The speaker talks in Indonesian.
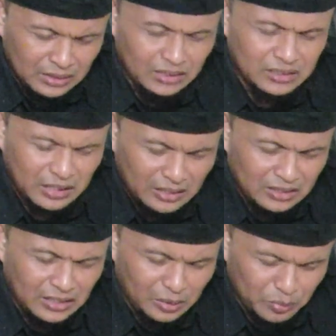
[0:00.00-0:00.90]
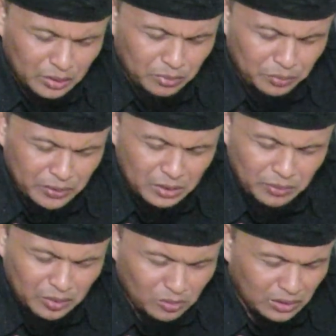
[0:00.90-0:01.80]
terjerat ke dalam riba
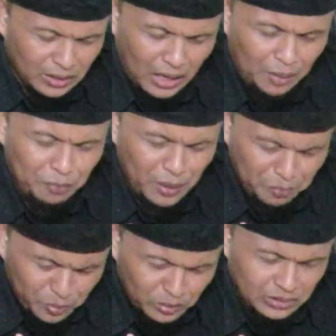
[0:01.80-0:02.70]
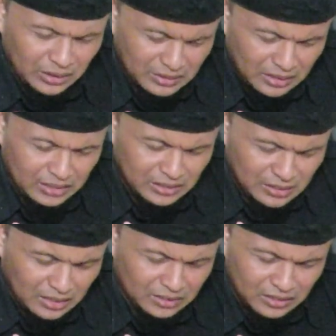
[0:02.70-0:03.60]
pinjaman online apapun yang saat ini
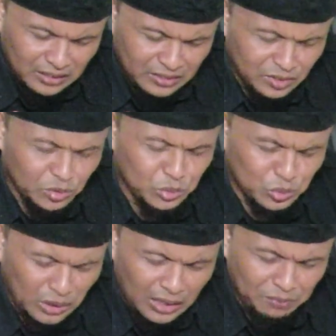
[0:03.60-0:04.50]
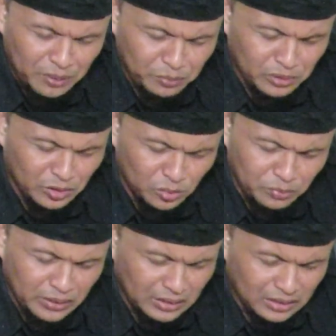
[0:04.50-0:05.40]
sedang terjadi sesusah apapun hidup
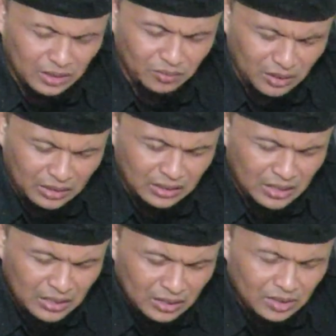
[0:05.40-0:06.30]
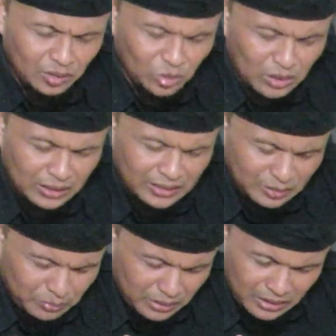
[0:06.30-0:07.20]
mereka ya Allah teguhkan
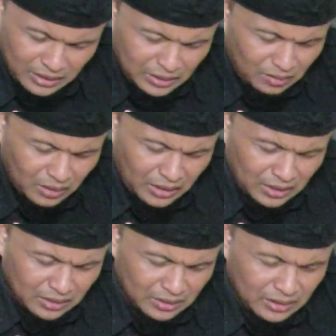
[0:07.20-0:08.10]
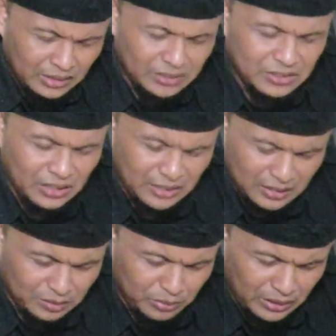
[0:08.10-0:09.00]
hati mereka ya Allah
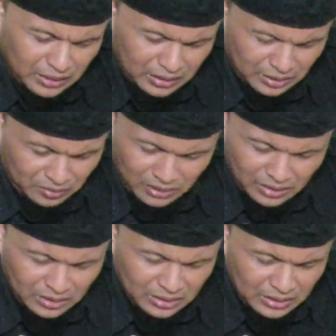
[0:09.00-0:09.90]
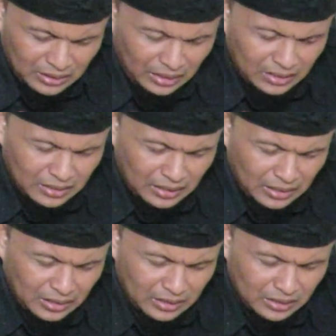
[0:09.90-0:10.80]
hijrahkan mereka ya Allah
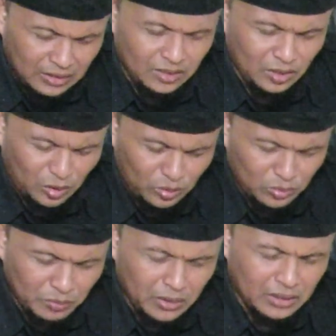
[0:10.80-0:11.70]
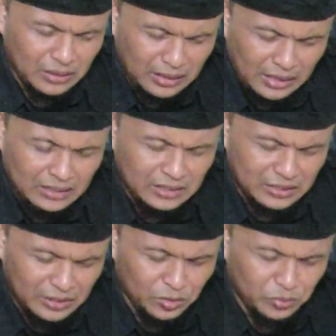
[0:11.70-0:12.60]
agar engkau berkenan
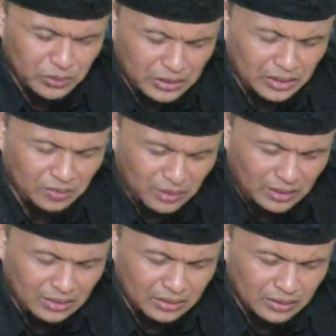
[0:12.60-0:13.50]
atas hidupnya ya Allah